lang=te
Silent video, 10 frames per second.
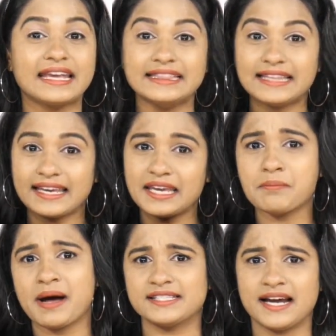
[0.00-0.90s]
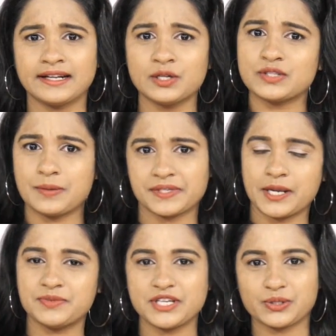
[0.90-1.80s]
ఇంతకీ మా ఛానల్
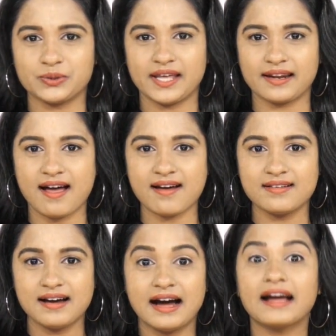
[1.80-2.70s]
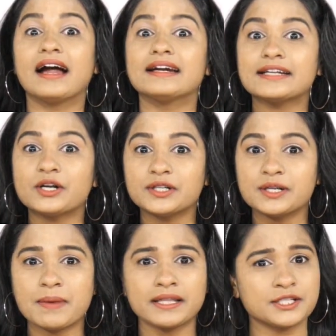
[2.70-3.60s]
సబ్స్క్రైబ్ చేసుకుంటారుగా గంట
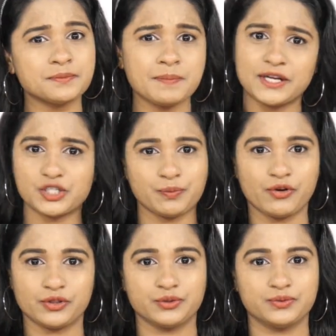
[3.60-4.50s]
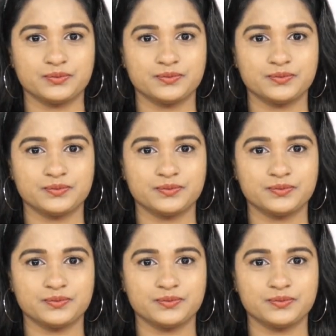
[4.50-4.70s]
కొట్టడం మాత్రం మర్చిపోవద్దు